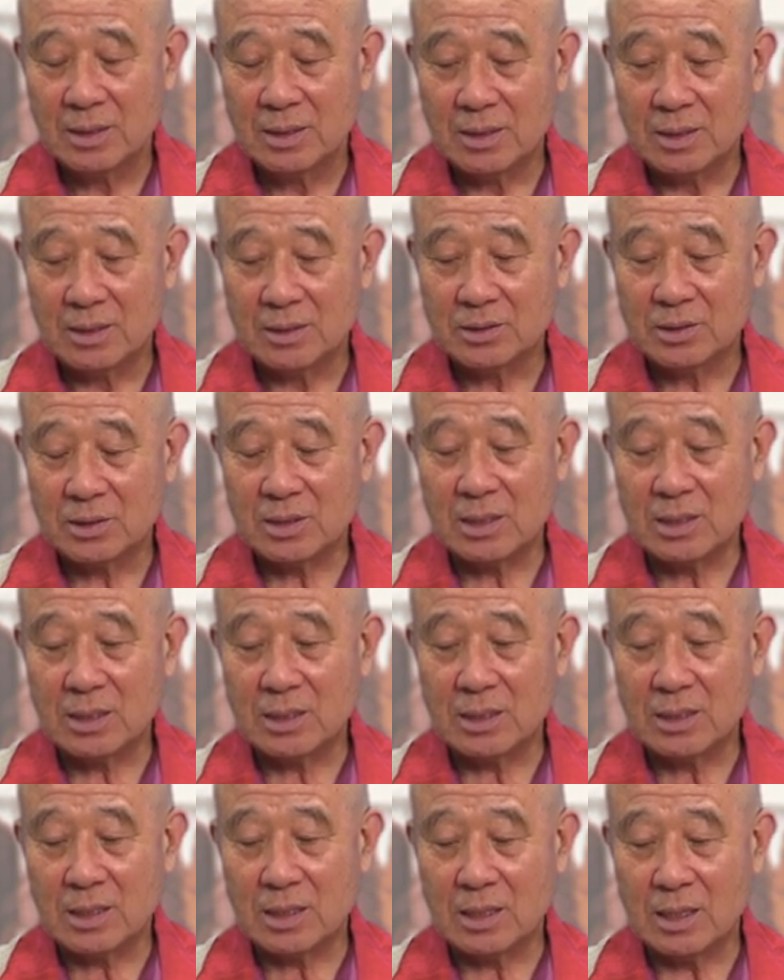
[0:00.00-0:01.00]
어,
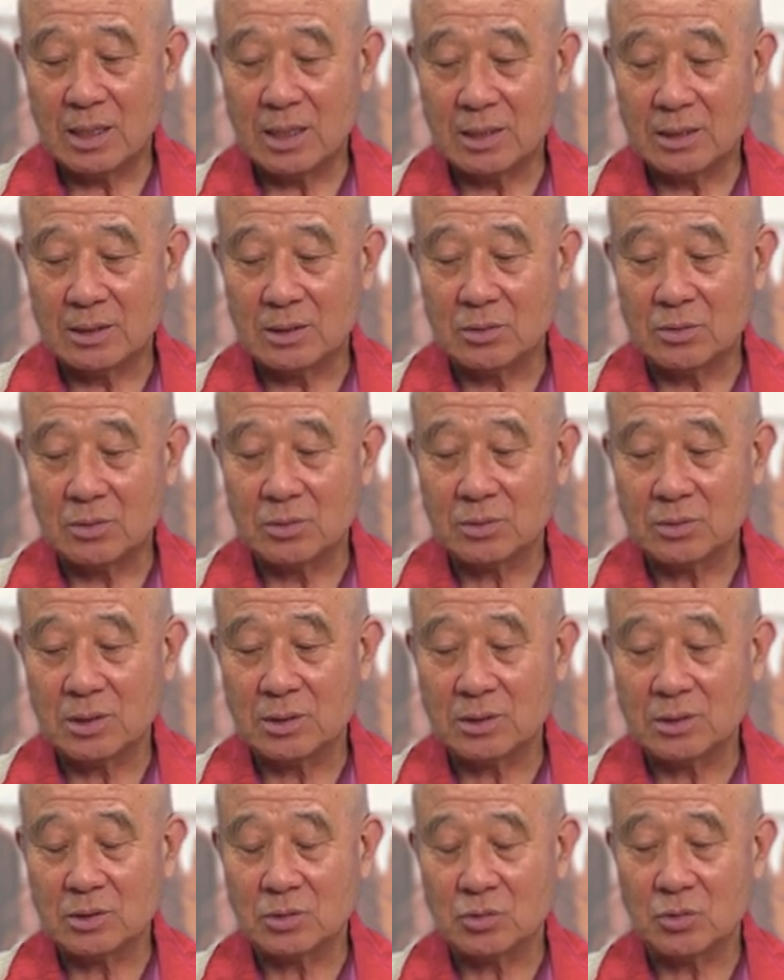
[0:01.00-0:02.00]
스리랑카에 가가지고
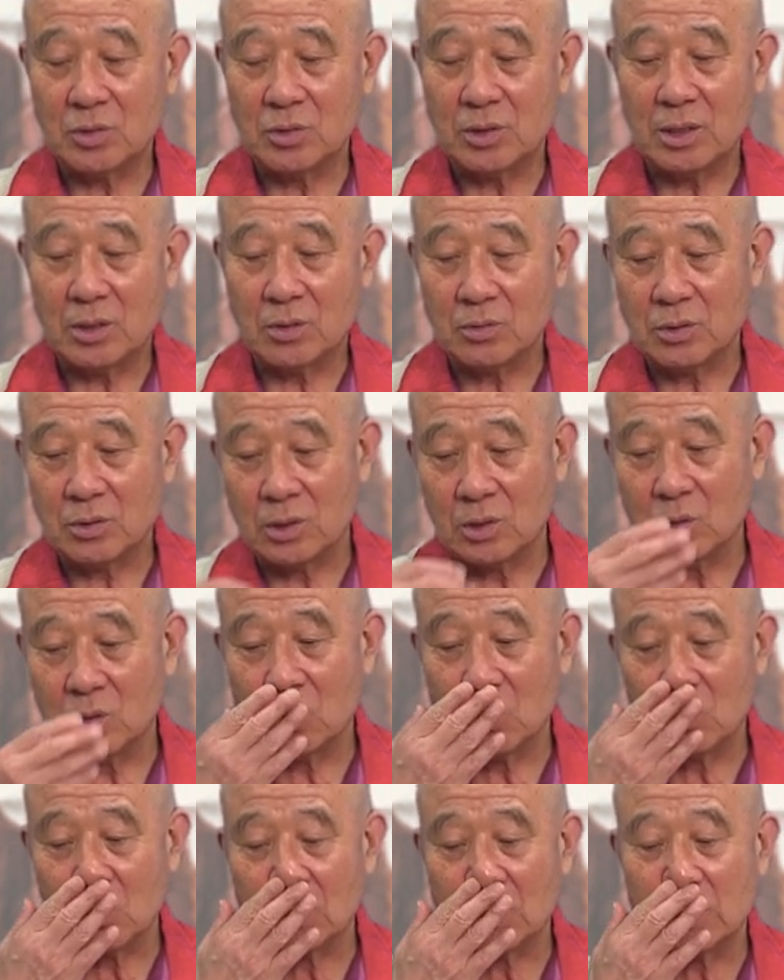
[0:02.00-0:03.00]
성지순례하고
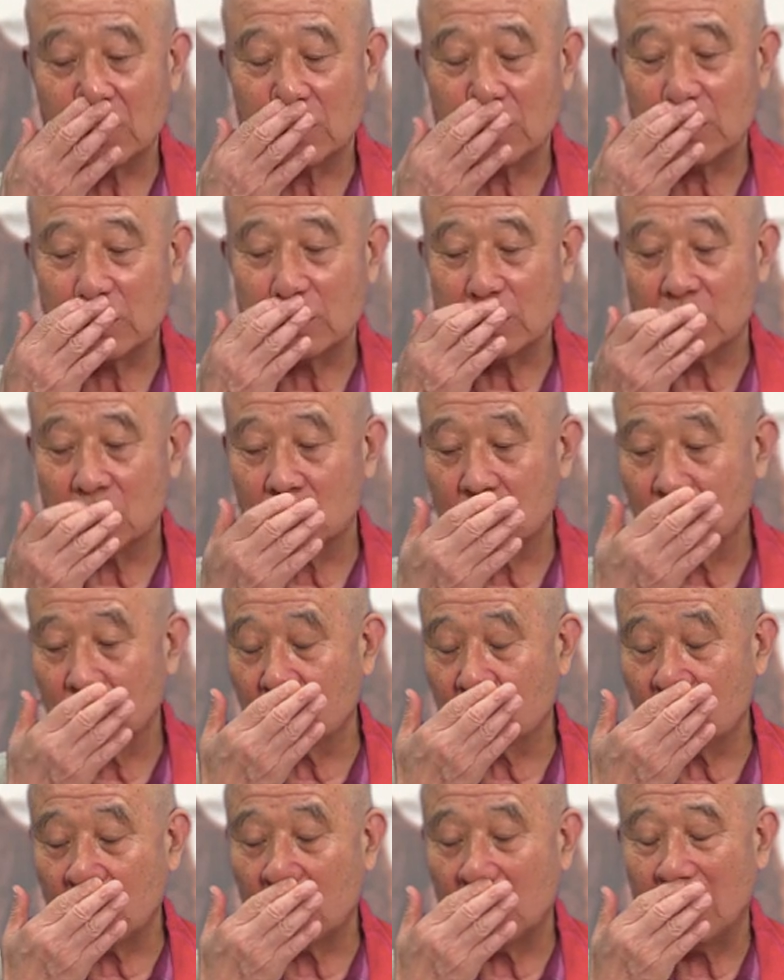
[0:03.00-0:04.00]
인도를 거쳐서
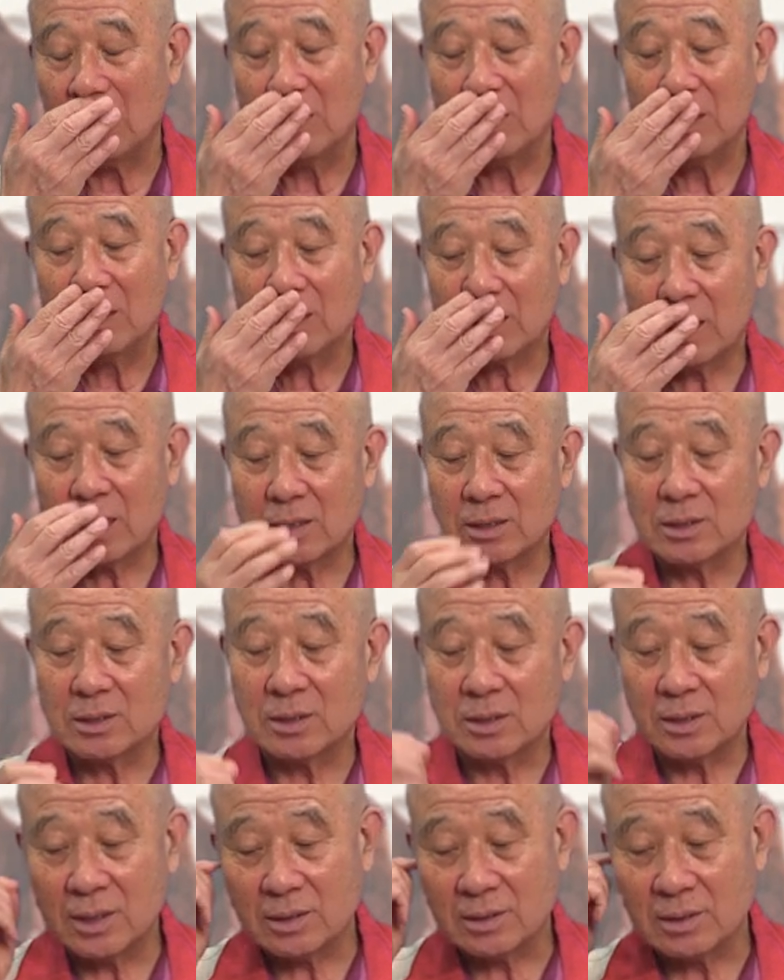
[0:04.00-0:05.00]
영국으로 가기
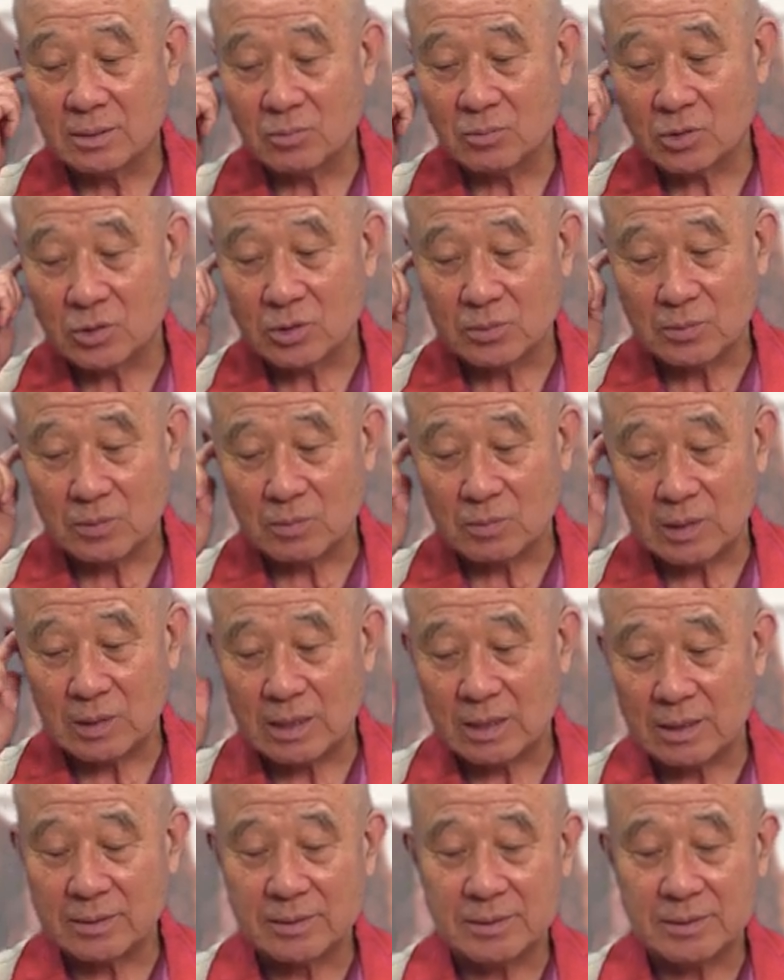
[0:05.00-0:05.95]
전에 그 모습입니다.